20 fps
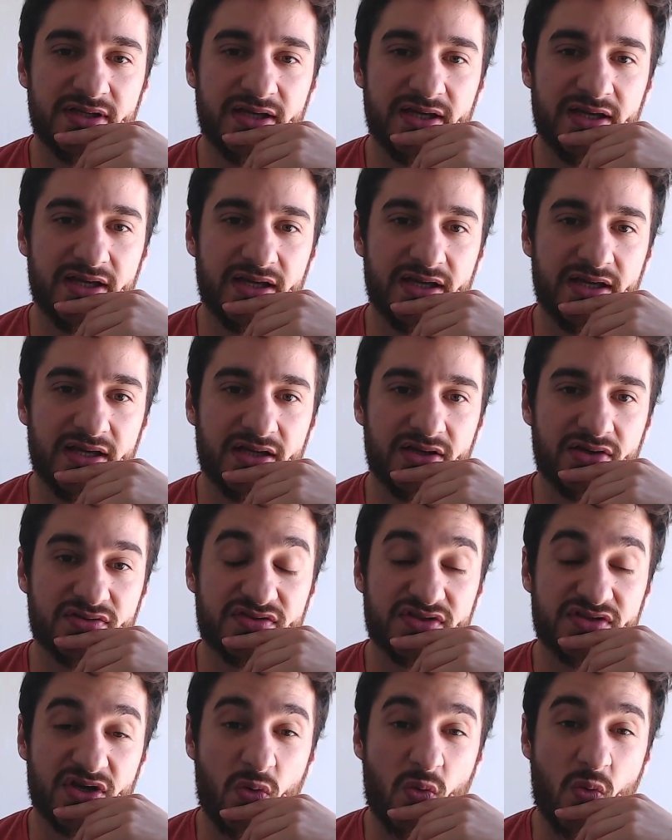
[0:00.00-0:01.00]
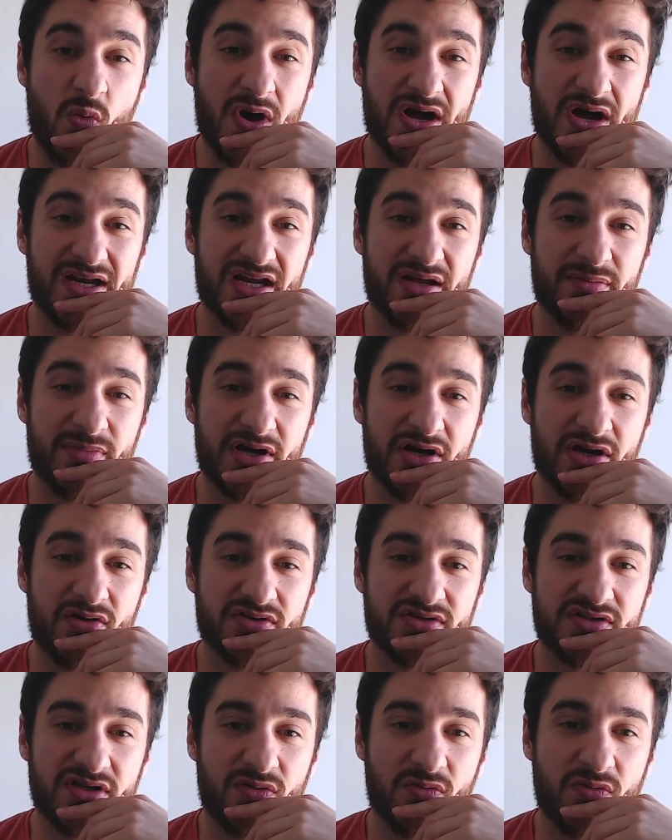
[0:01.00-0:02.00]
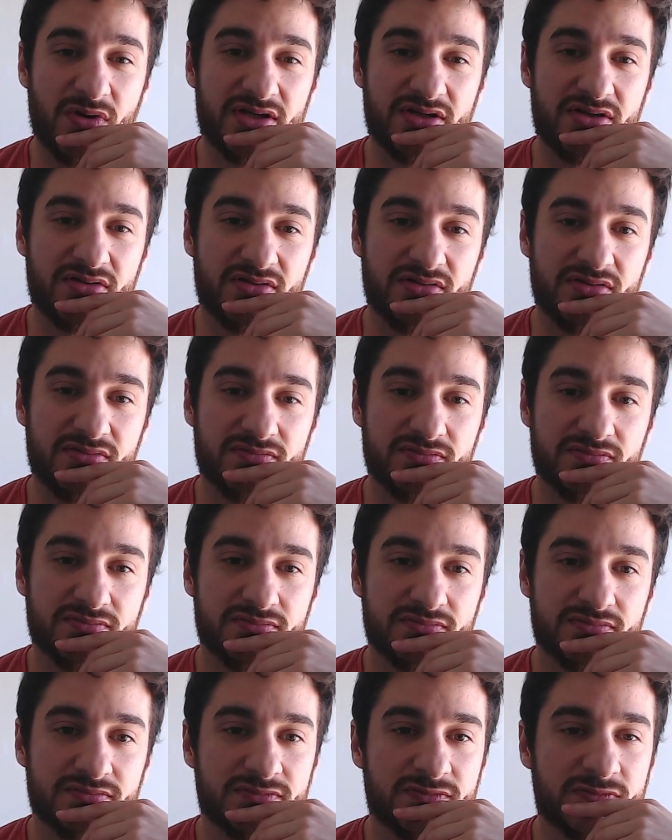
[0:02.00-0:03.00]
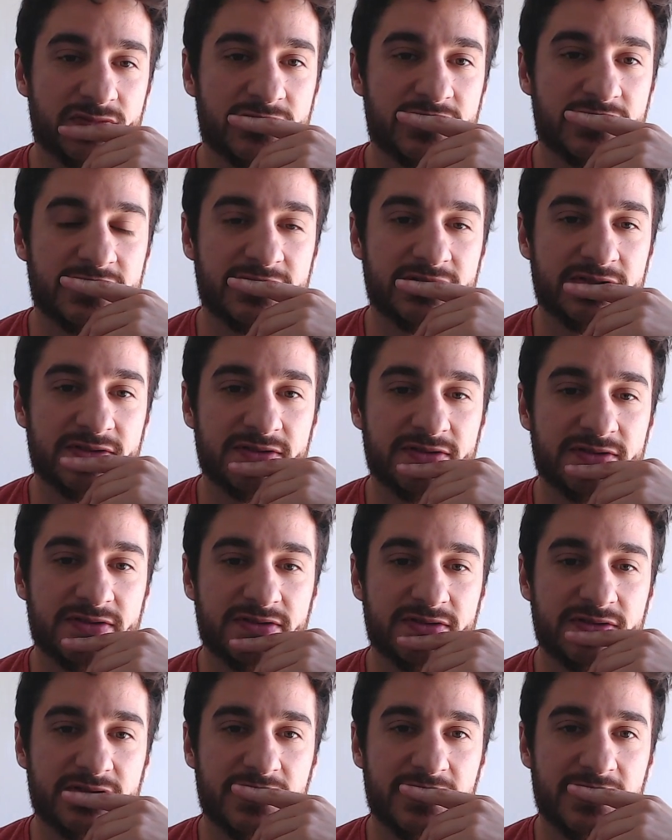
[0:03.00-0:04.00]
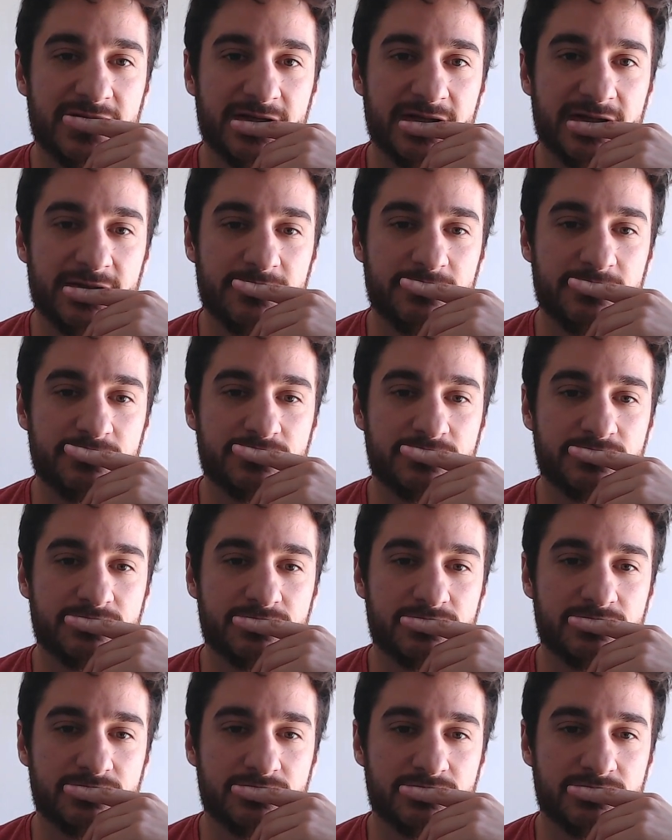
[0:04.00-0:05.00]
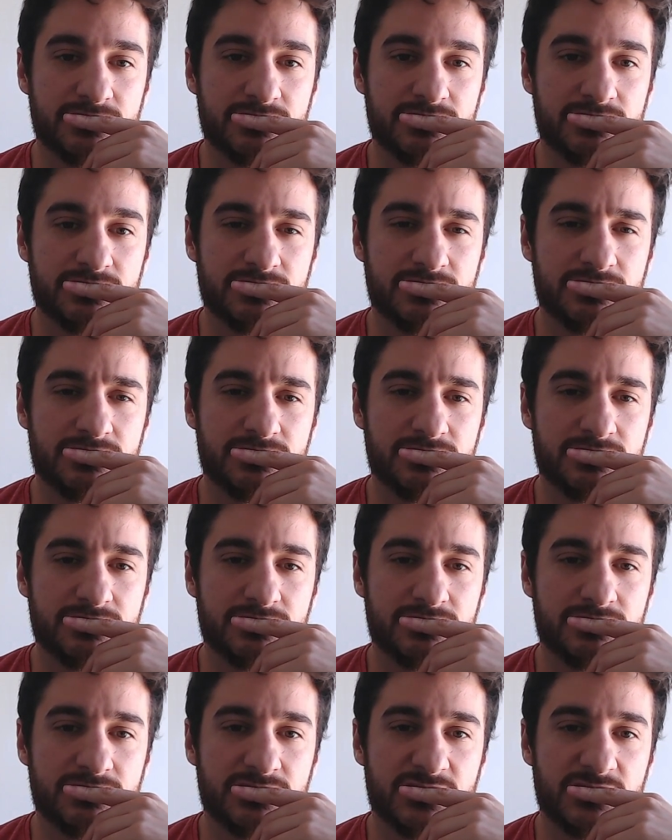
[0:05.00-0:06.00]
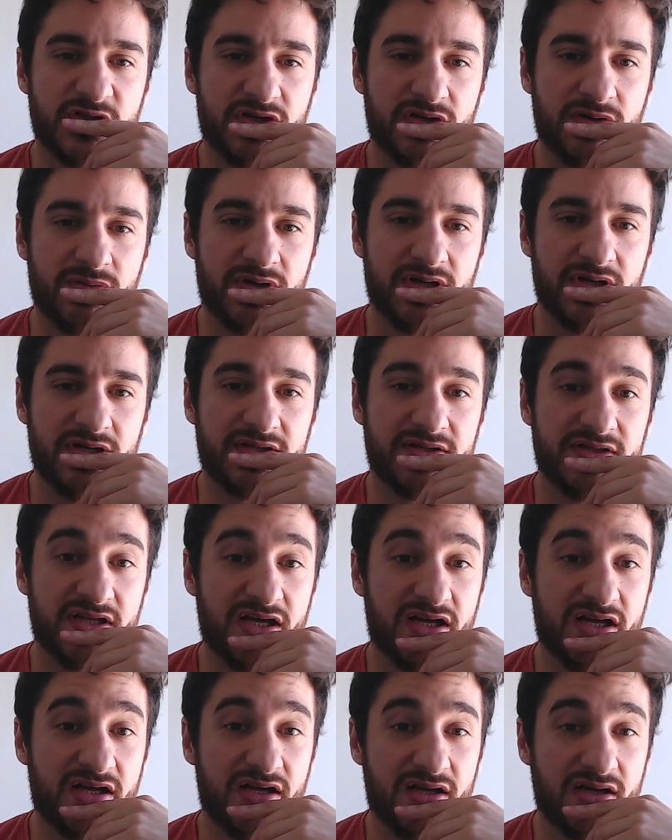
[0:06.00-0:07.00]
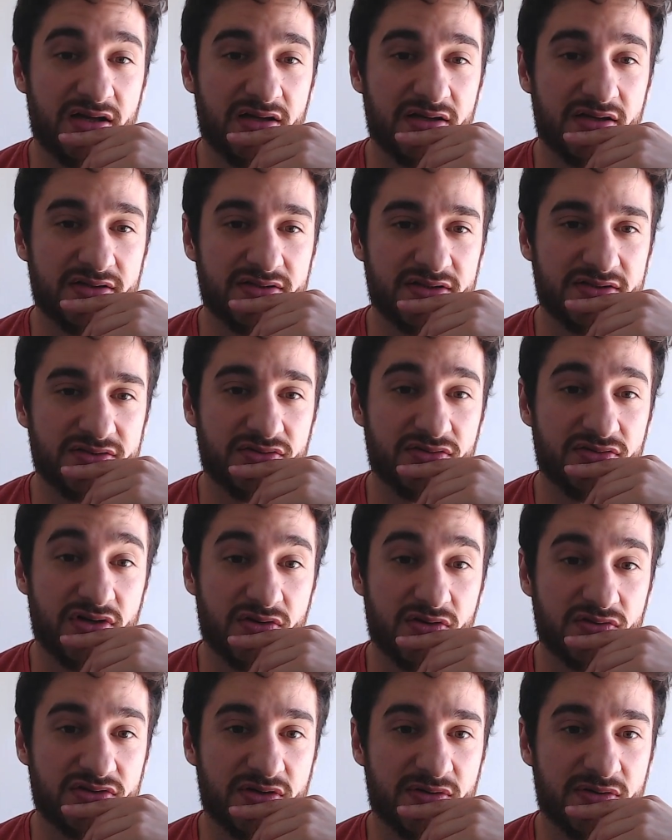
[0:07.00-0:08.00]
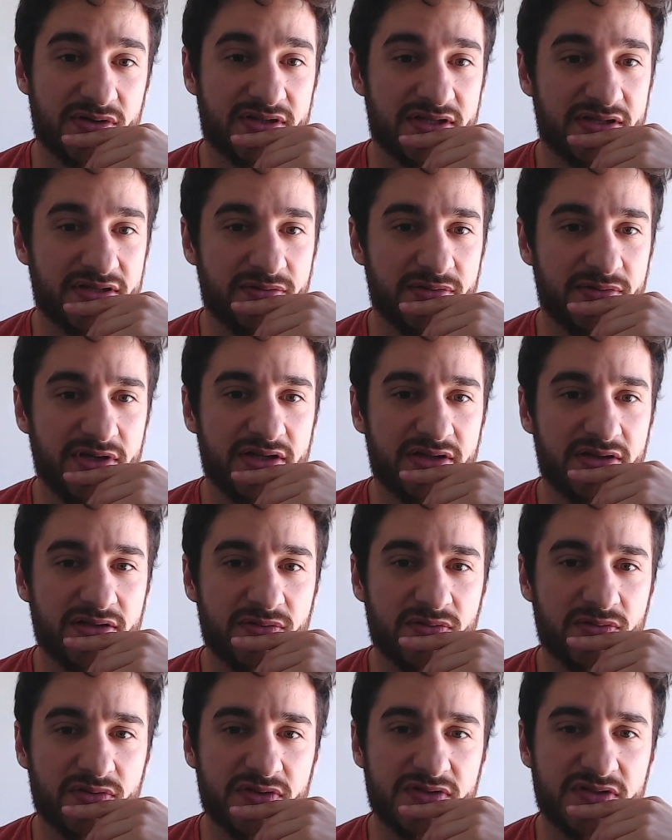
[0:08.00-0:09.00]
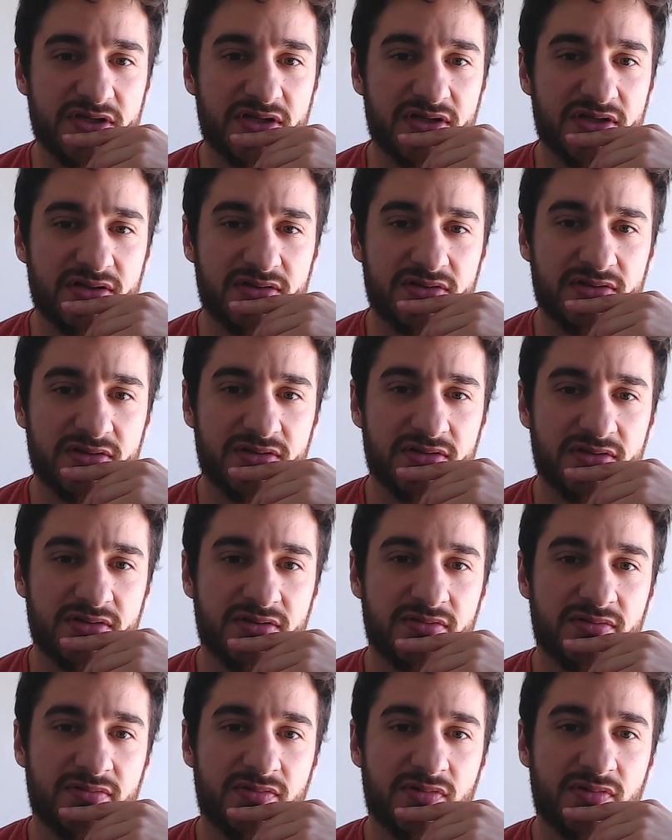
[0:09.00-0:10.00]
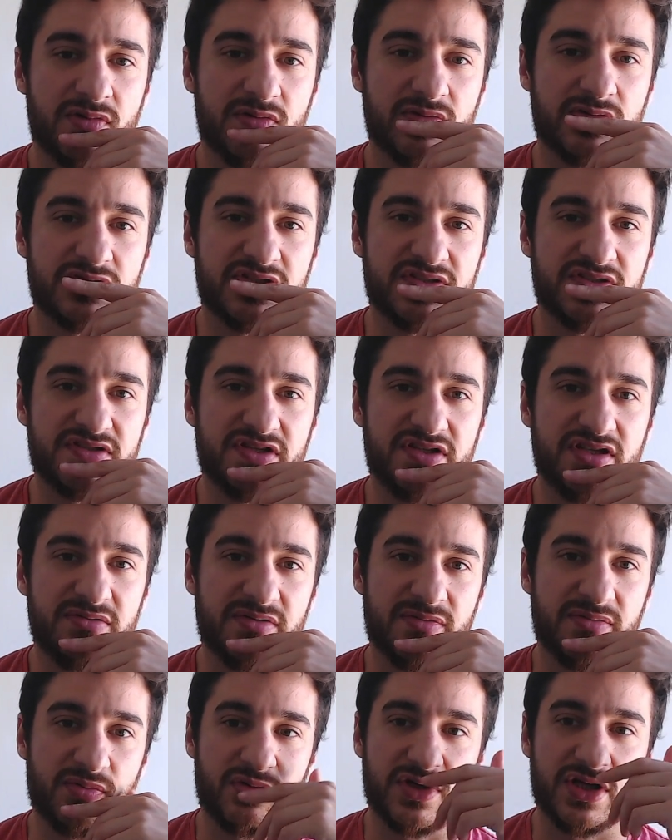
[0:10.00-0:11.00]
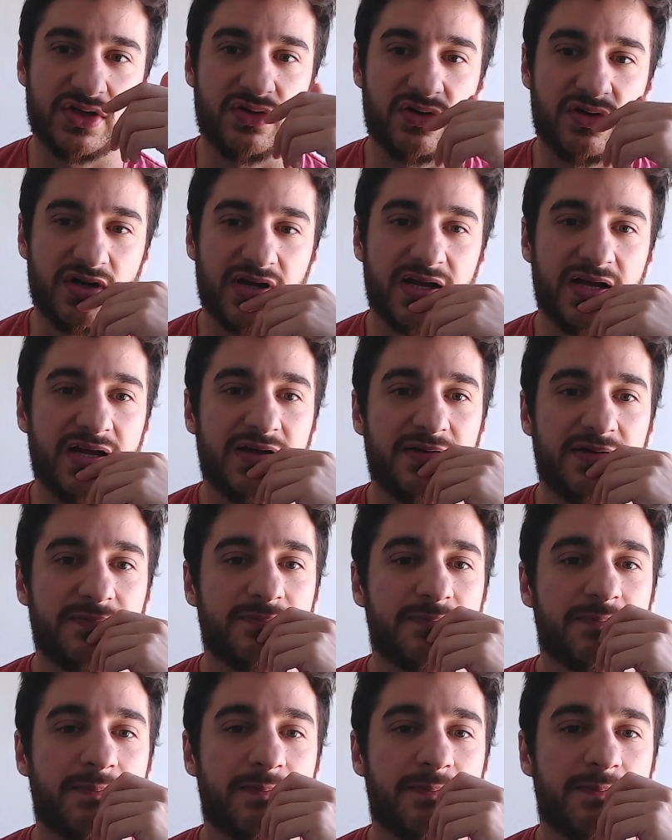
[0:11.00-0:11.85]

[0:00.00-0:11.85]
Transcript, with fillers: Eh, no sé cuán amago es E4. Em, mi rival está, está, haciendo las cosas bastante bien, debo decir. Vamos a insistir, vamos una torre acá.